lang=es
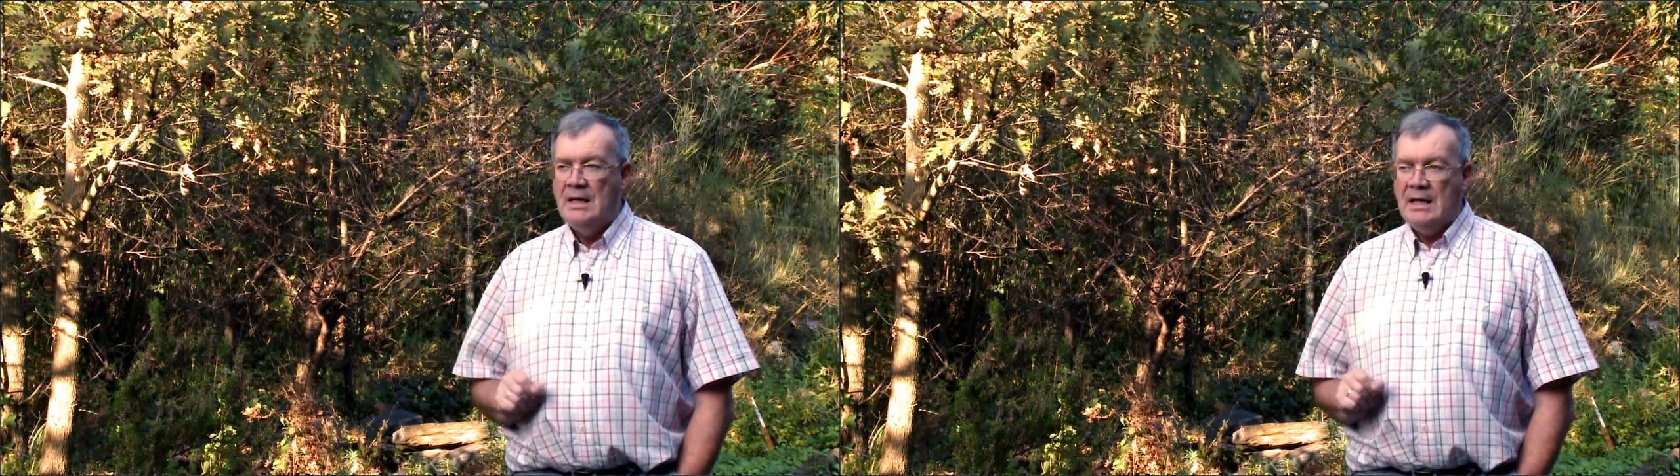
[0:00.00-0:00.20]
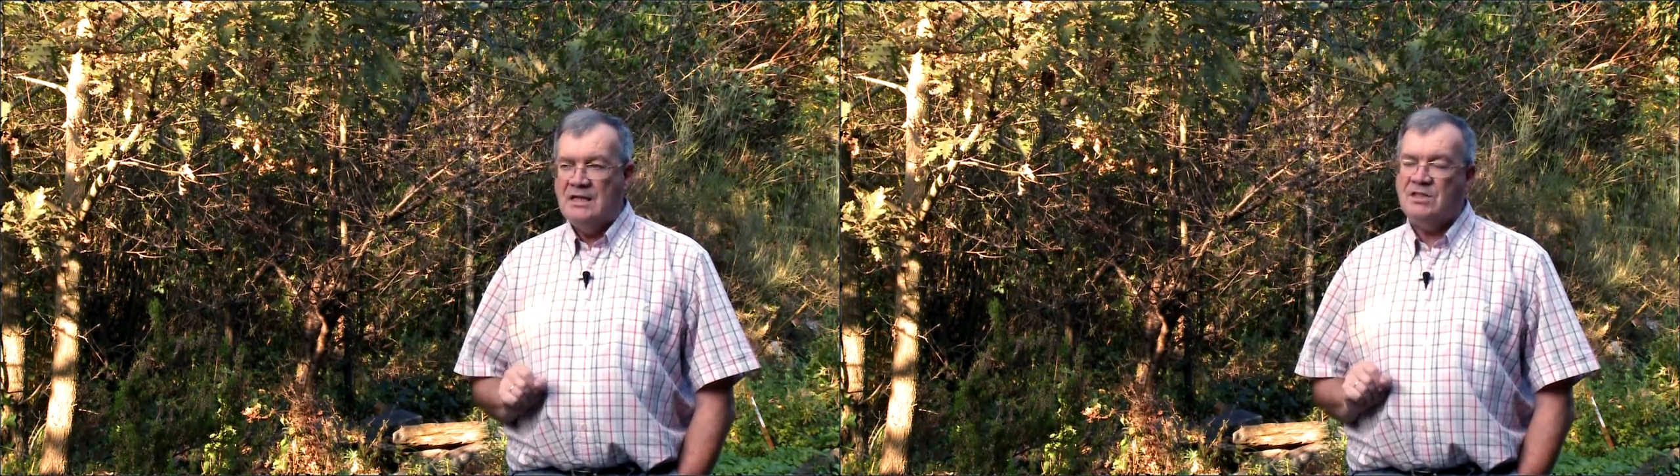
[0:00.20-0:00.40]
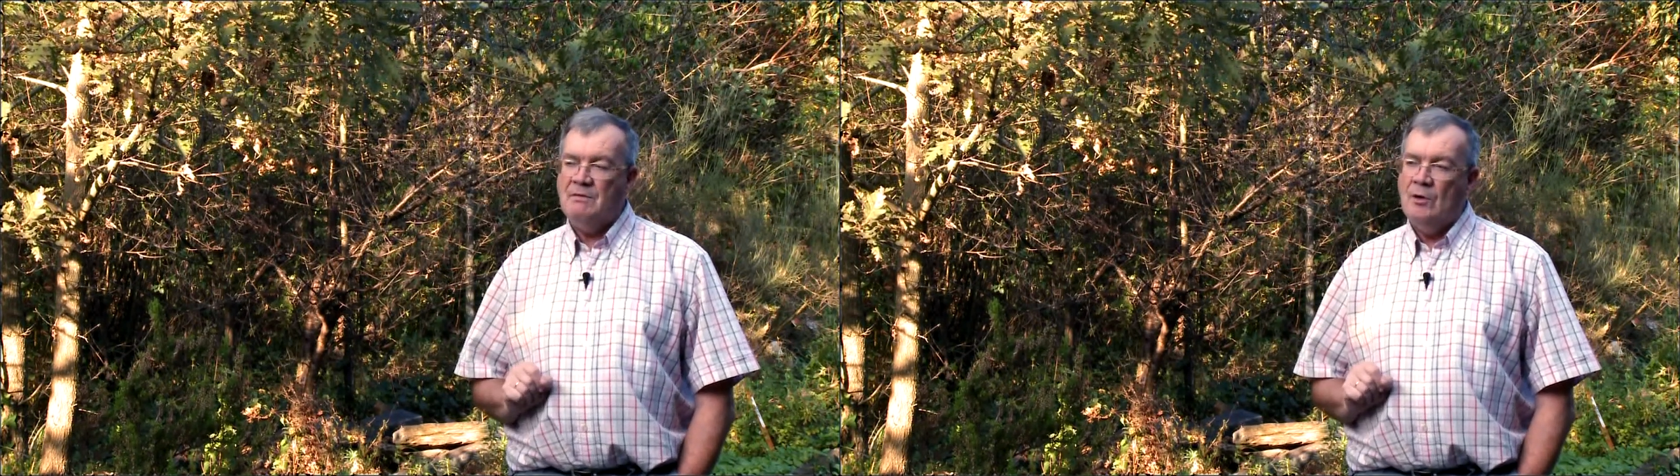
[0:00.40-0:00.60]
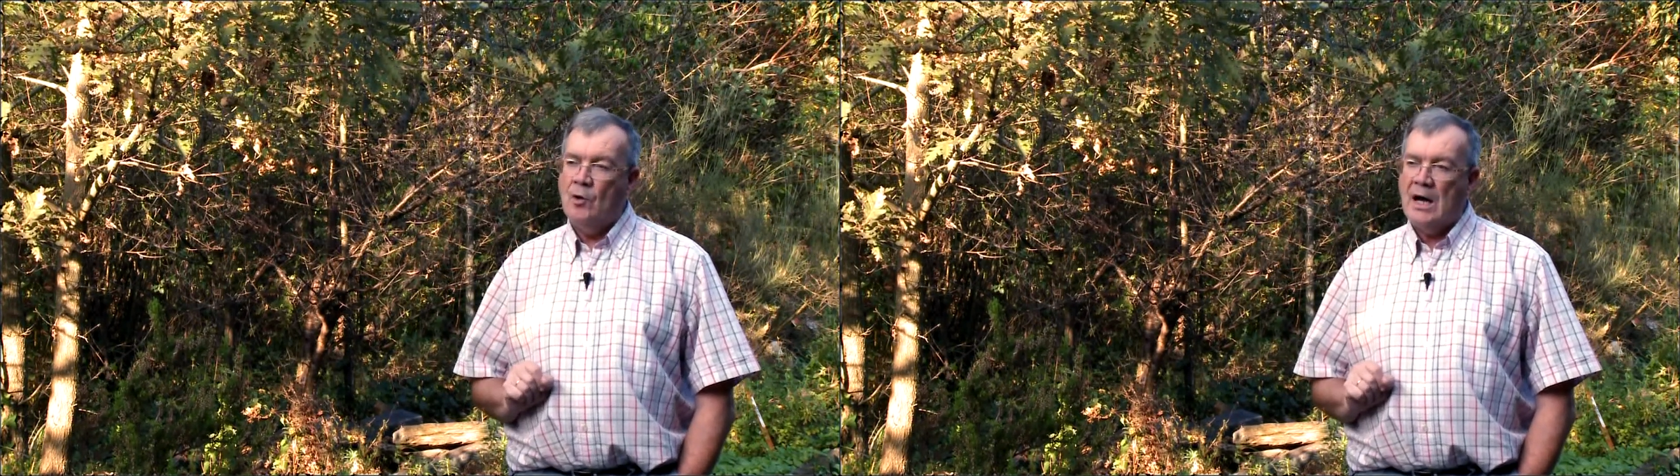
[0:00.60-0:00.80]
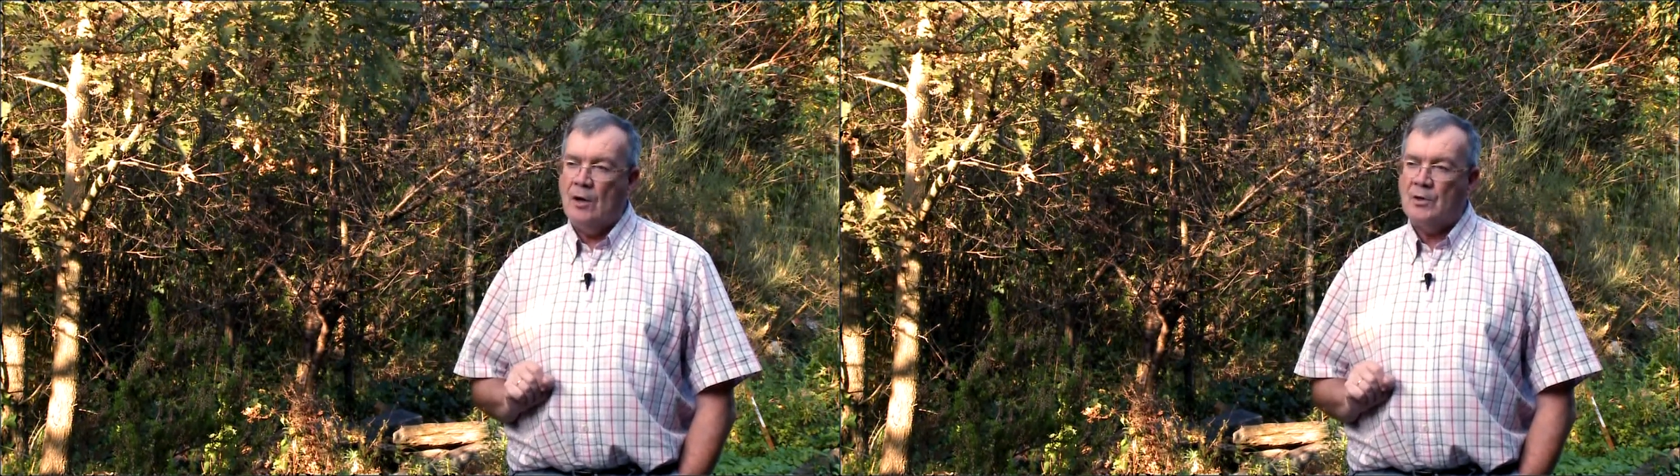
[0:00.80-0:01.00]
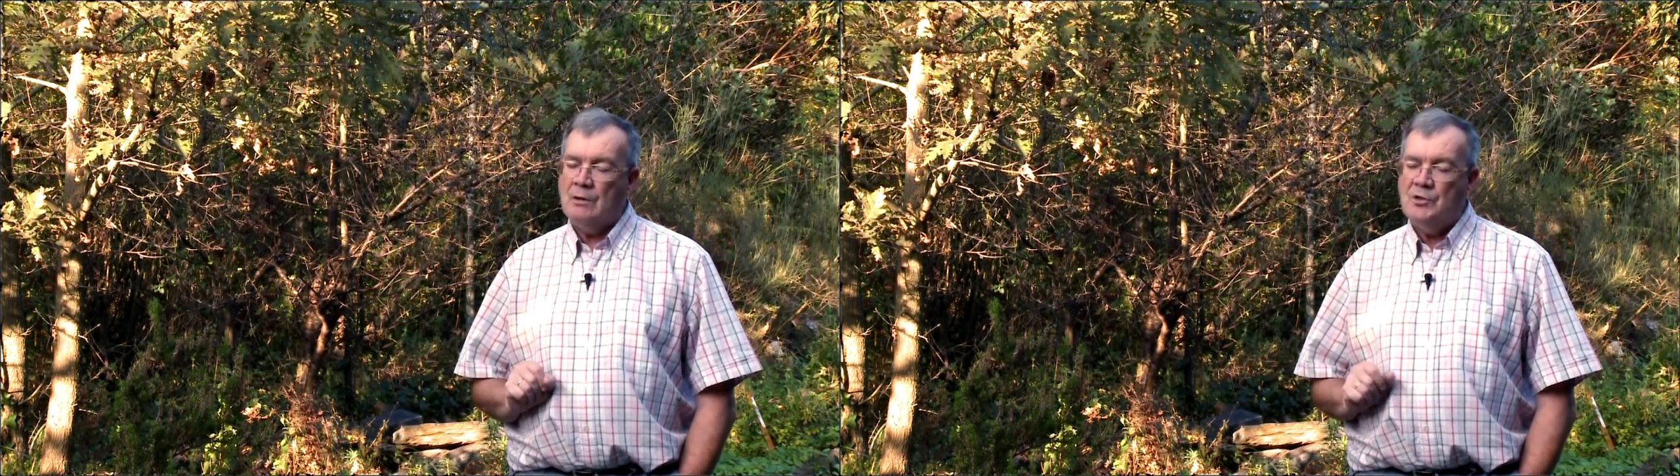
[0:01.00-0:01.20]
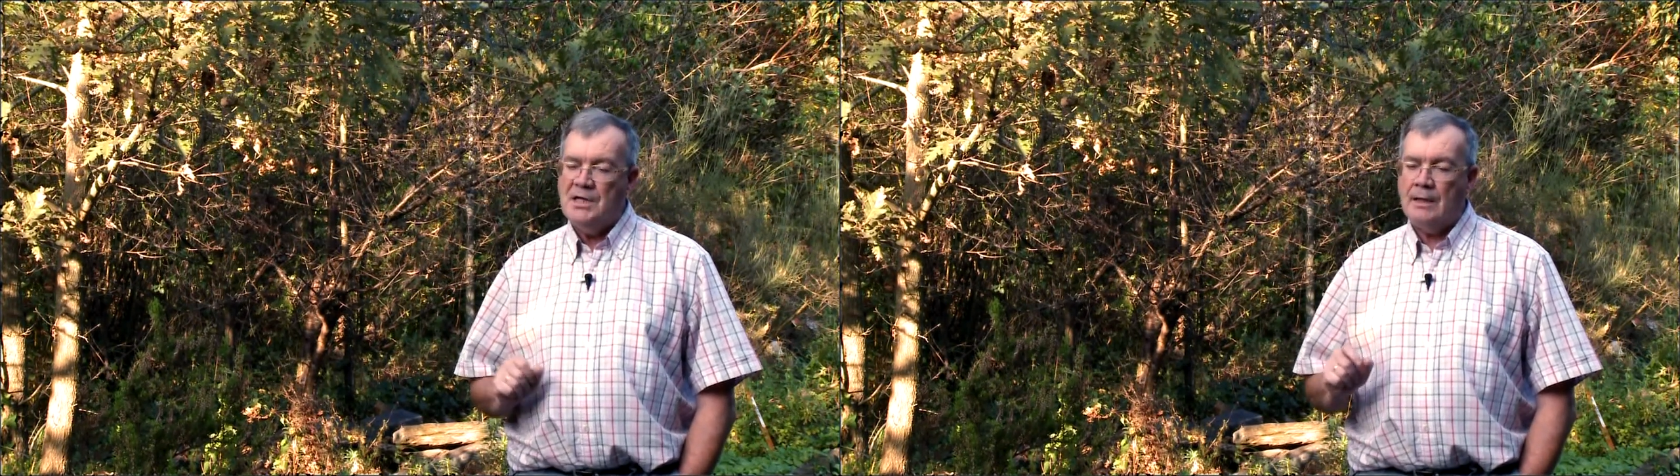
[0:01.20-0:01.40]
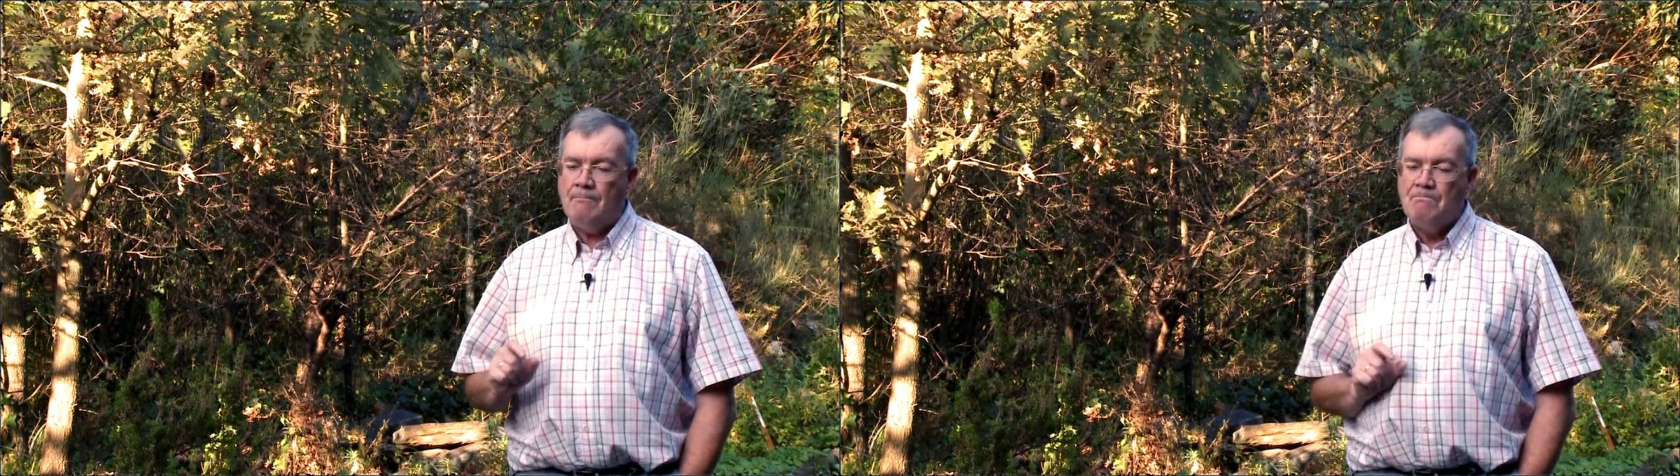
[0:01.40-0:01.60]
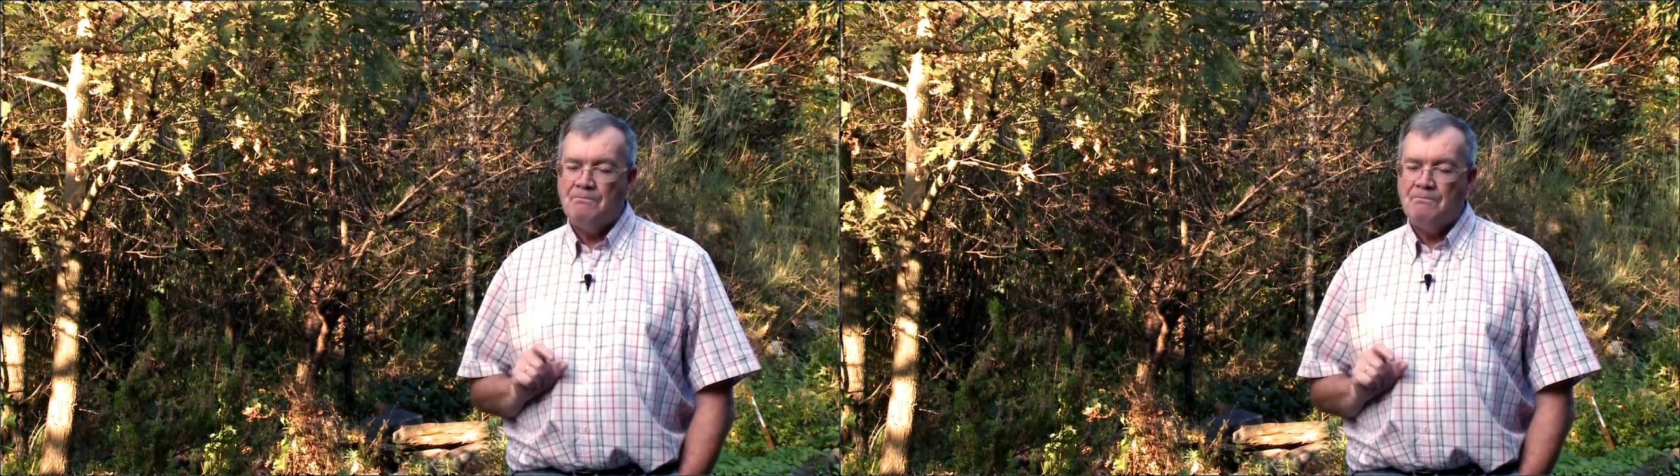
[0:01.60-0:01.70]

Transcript: Este melojar o rebollar